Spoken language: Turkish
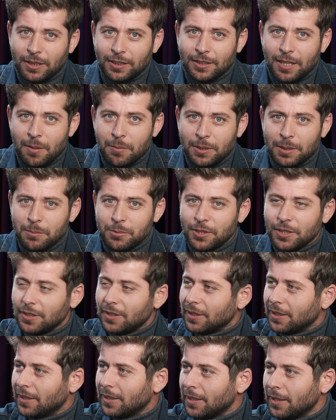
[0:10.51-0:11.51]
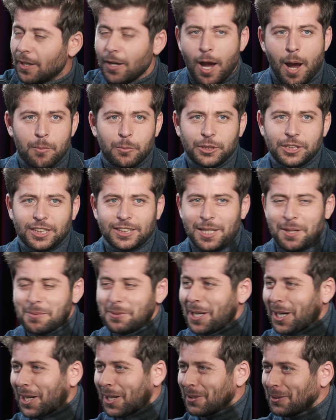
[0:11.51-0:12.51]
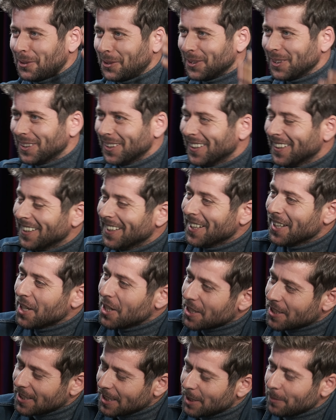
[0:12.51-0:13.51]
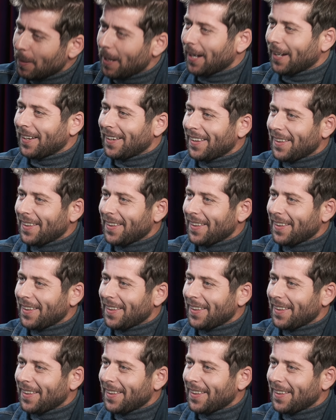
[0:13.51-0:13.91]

da ne bileyim şimdi. Ama bu ışıklar bir dakika dur. Şimdi bak.